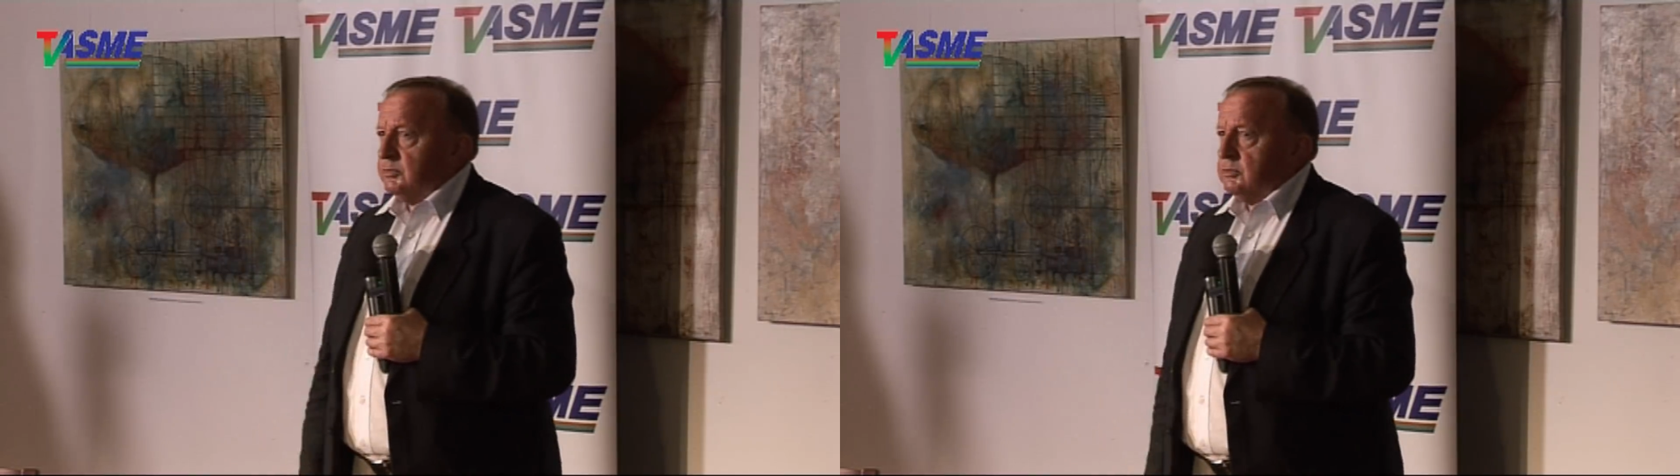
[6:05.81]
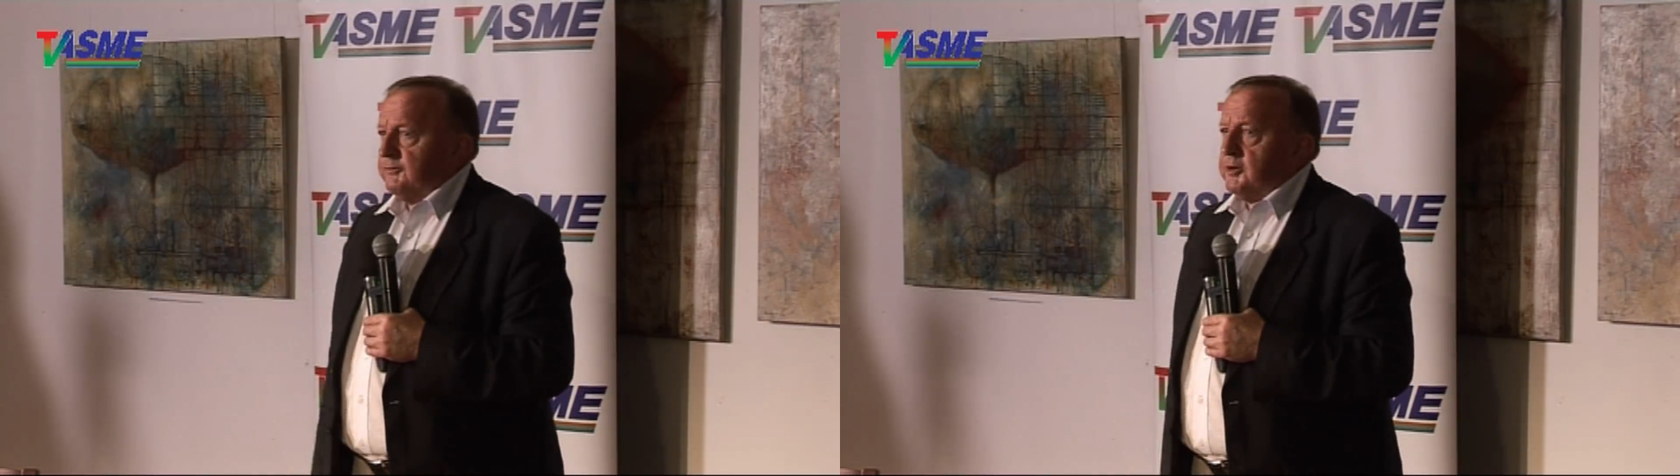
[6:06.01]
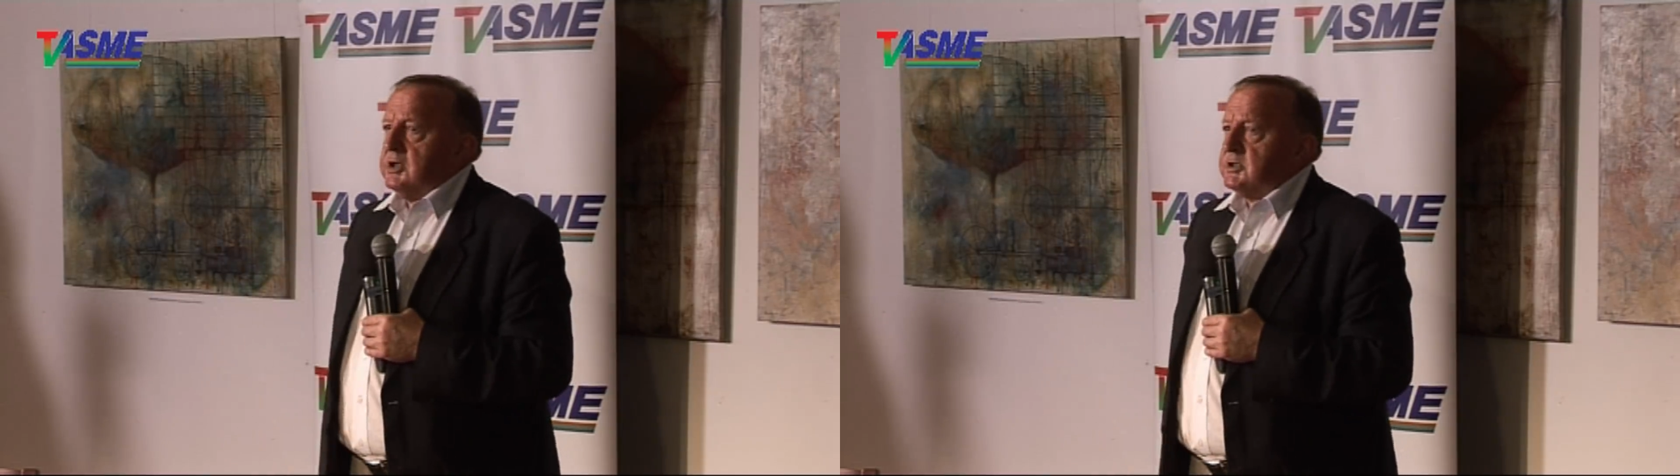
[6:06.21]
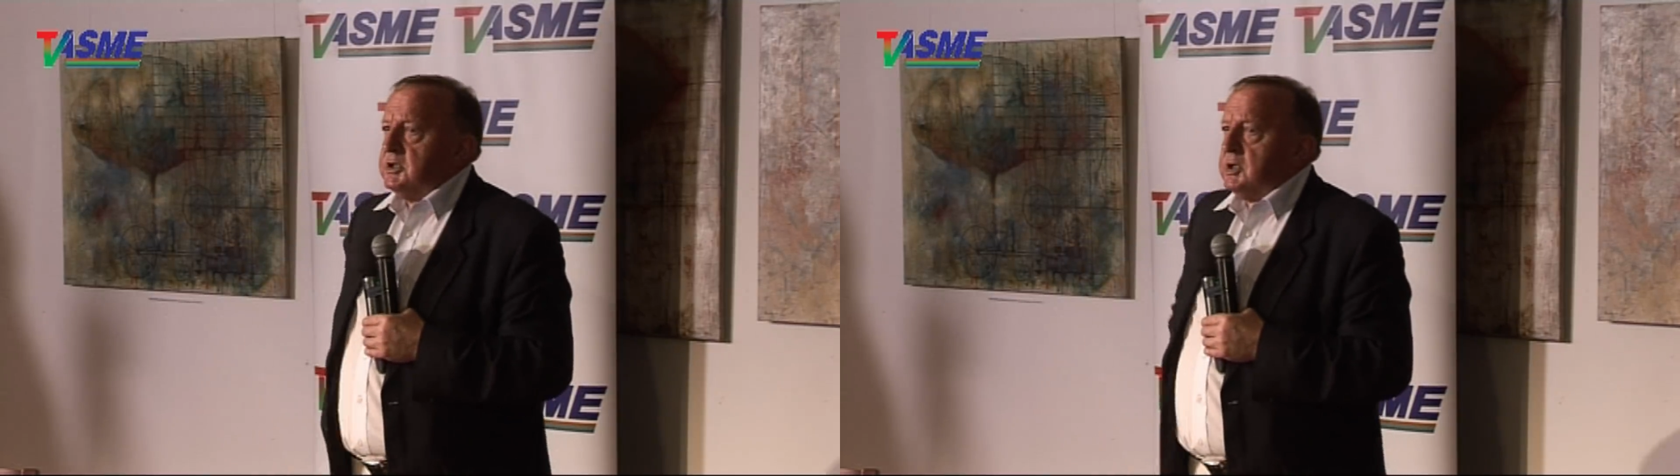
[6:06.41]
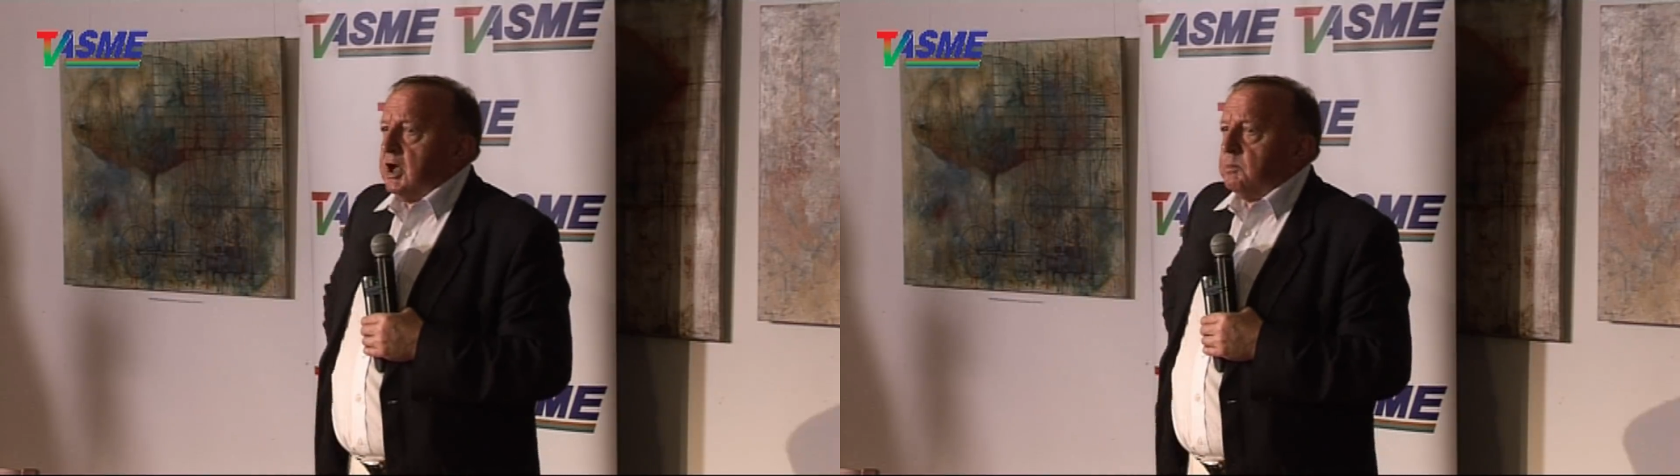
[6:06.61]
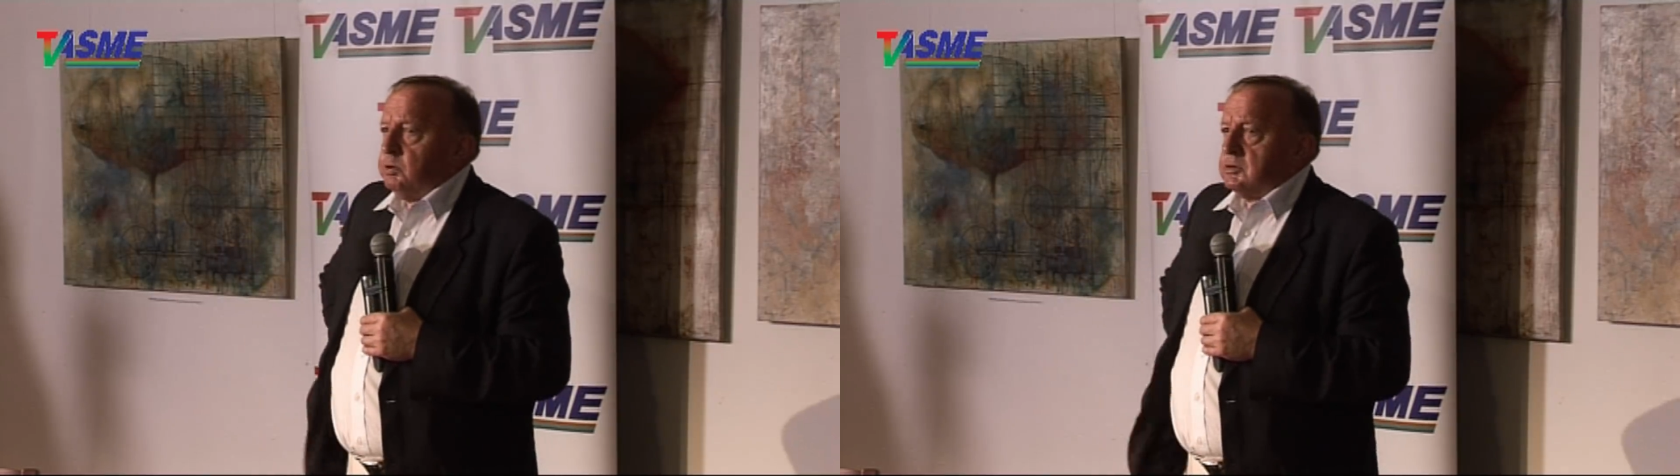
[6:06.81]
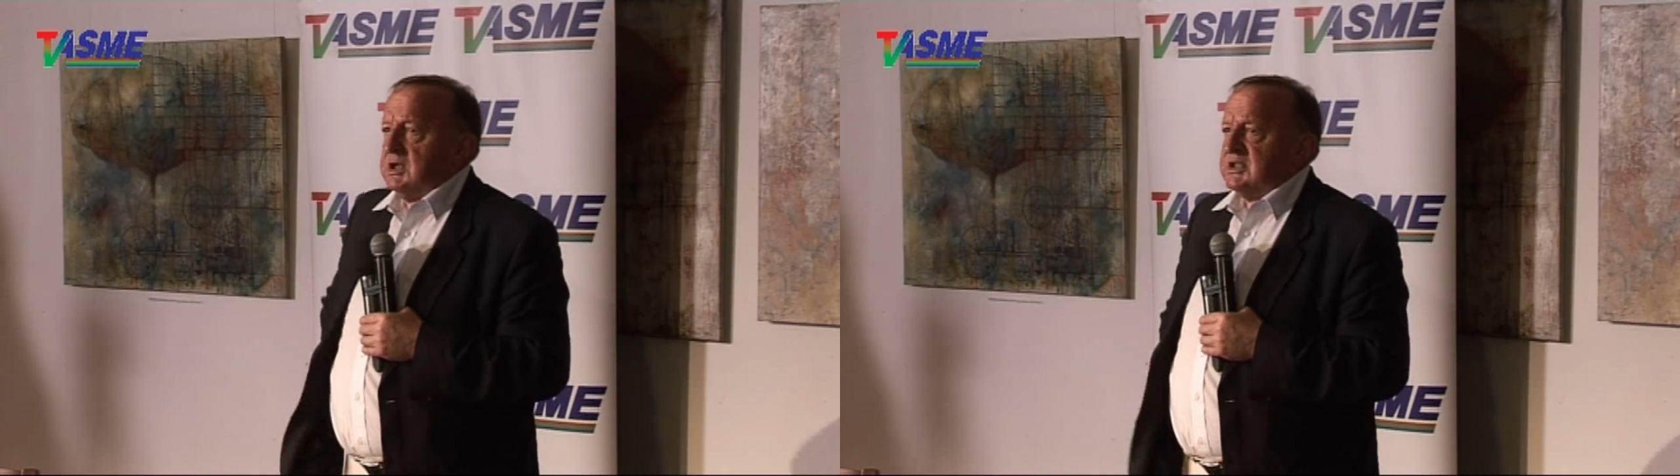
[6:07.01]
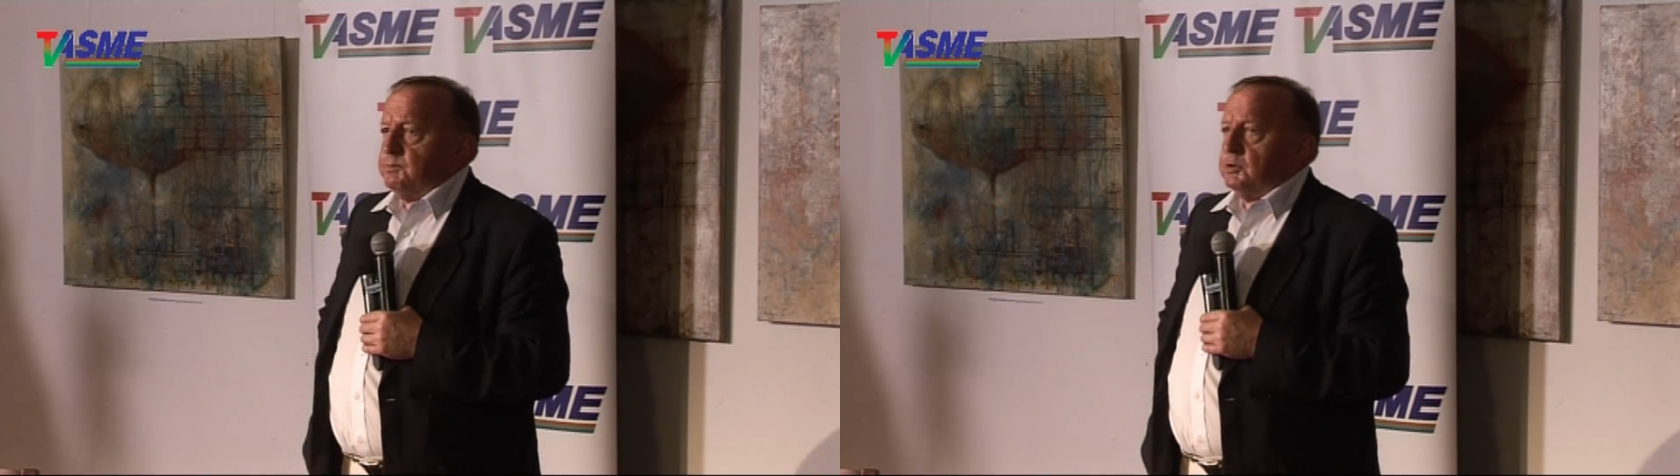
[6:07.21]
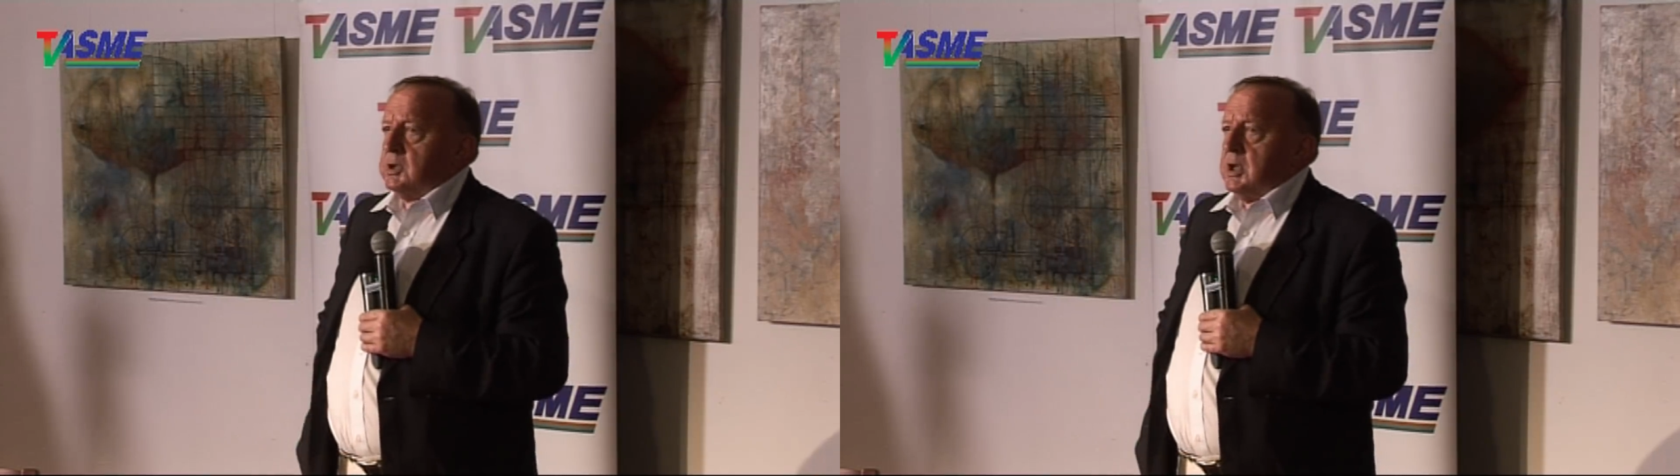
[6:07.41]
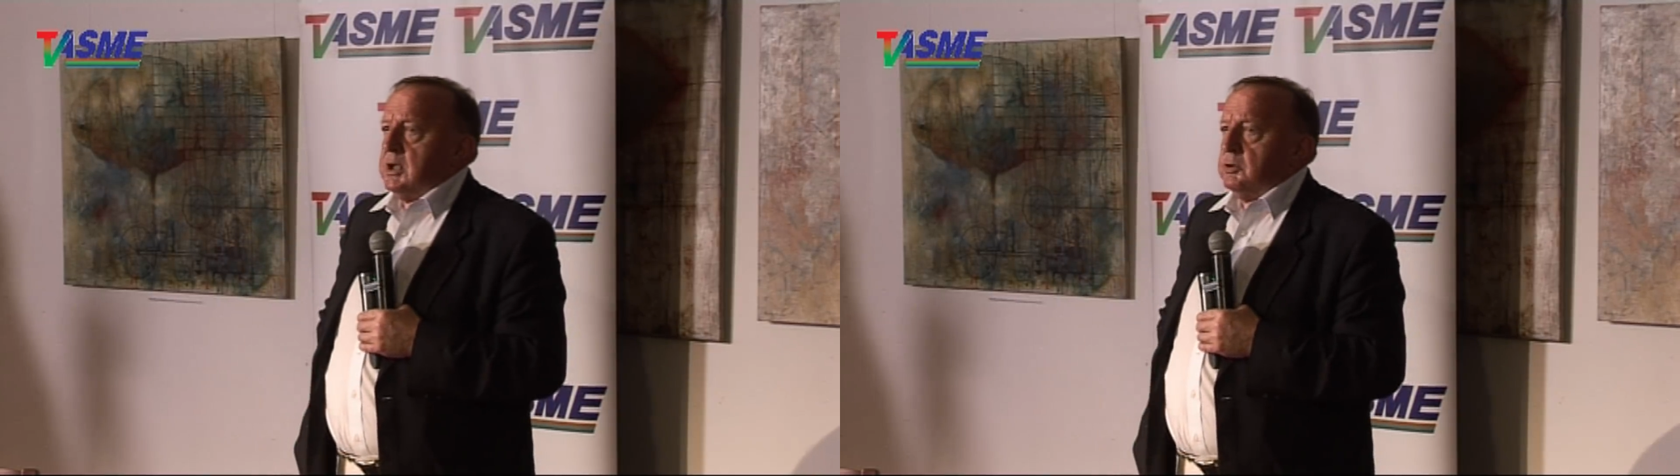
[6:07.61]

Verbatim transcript: było w Helsinkach podczas spotkania